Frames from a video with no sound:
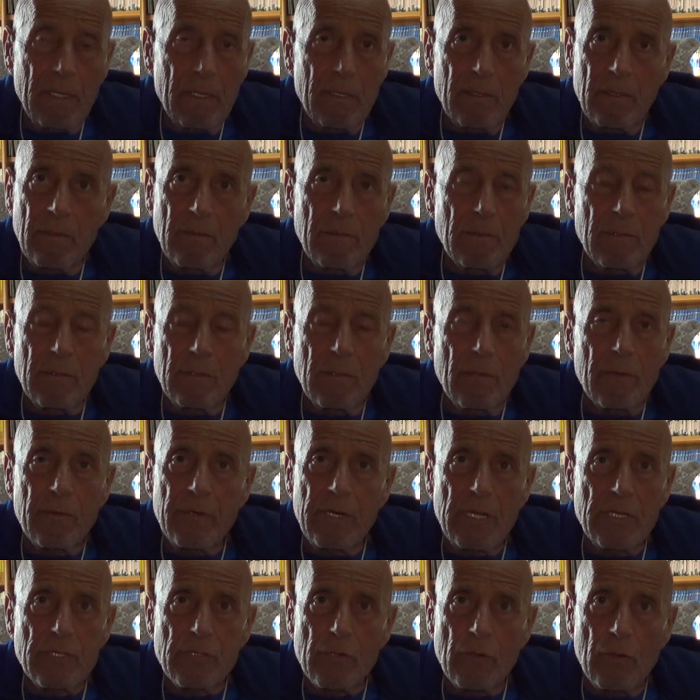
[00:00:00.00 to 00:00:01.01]
Non, non,
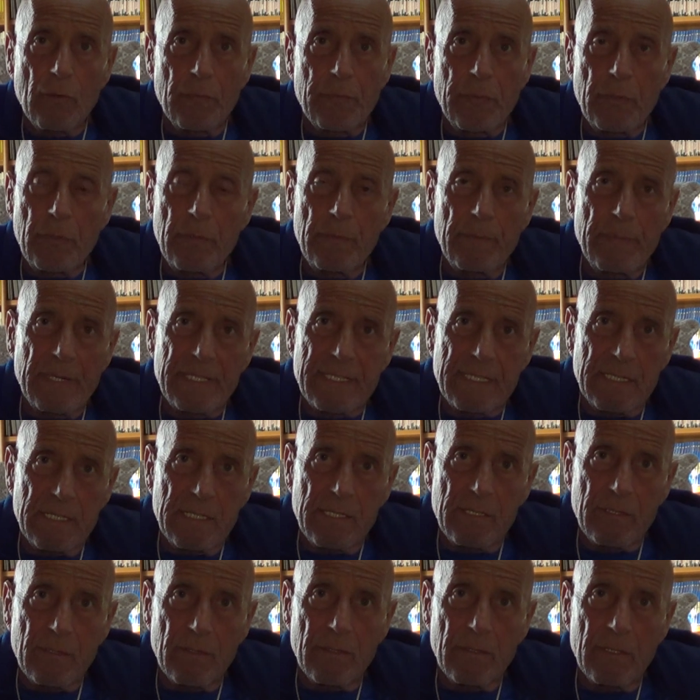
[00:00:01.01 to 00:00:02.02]
riescono più,
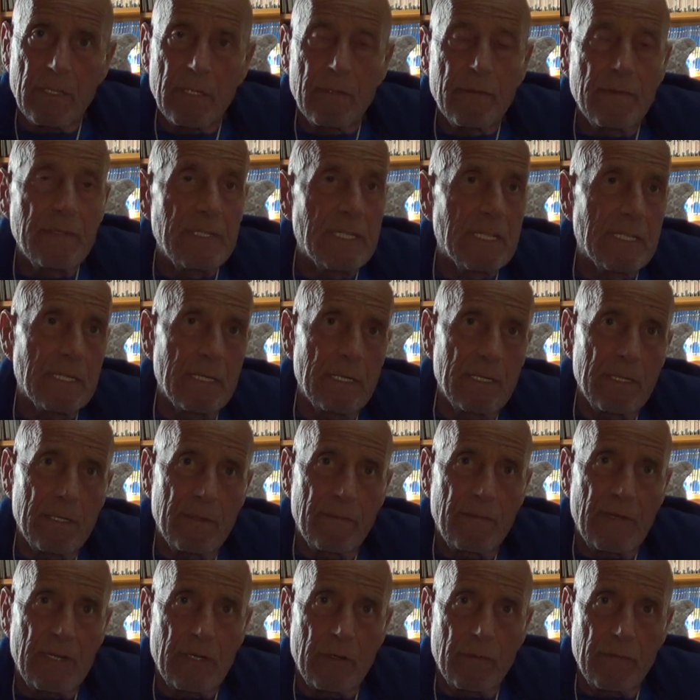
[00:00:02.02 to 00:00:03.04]
impazziscono e quindi
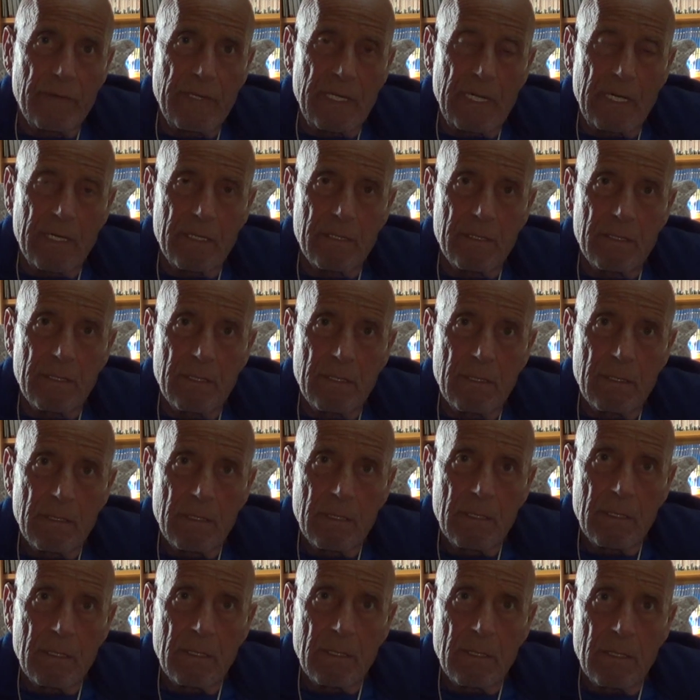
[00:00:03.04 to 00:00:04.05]
vanno via
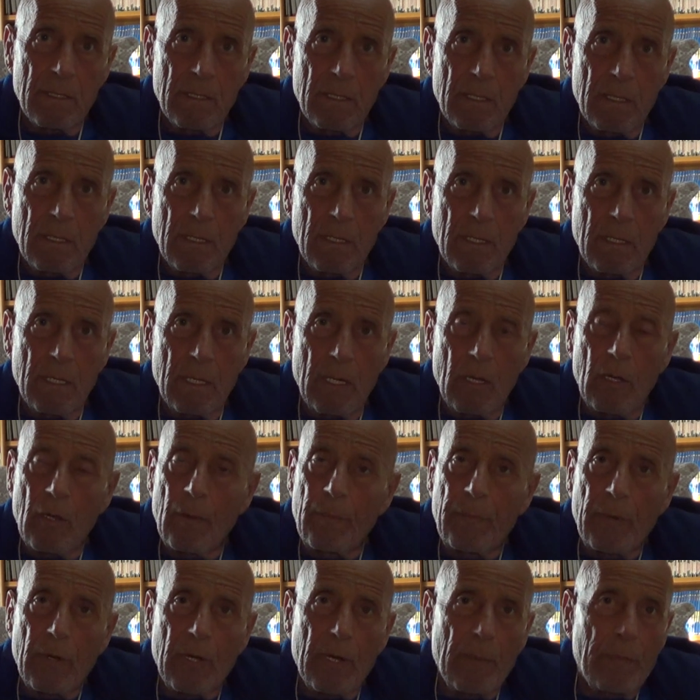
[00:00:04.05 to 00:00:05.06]
e a
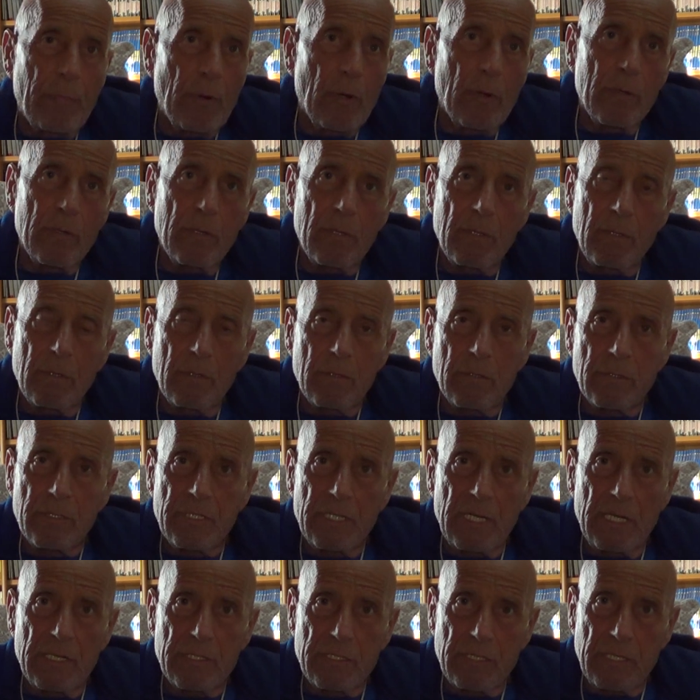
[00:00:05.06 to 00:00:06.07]
poco a poco
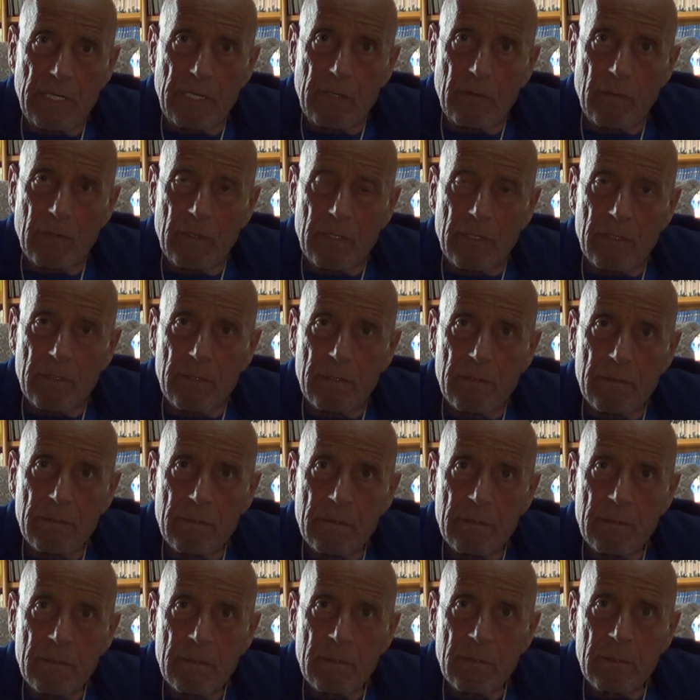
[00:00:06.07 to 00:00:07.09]
si estinguono.
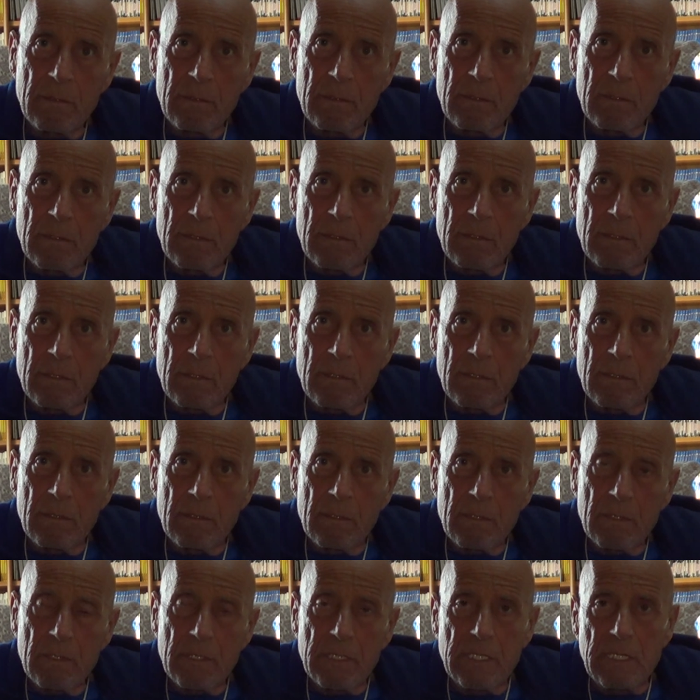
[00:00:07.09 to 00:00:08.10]

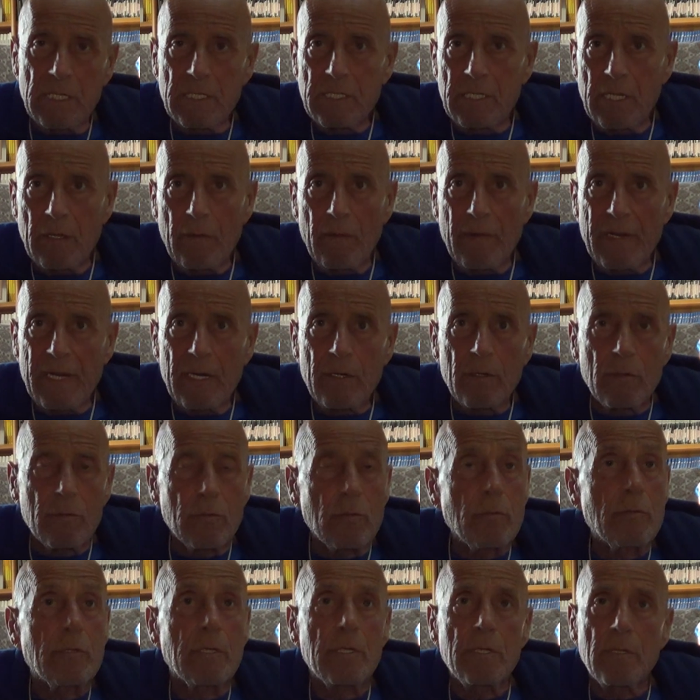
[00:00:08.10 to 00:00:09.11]
Si estingueranno
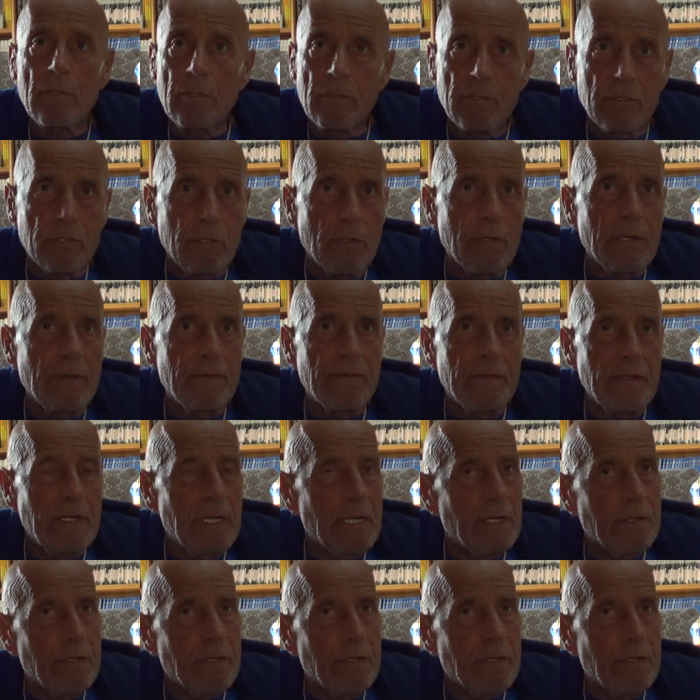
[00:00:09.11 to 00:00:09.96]
tutte. Io non so che fine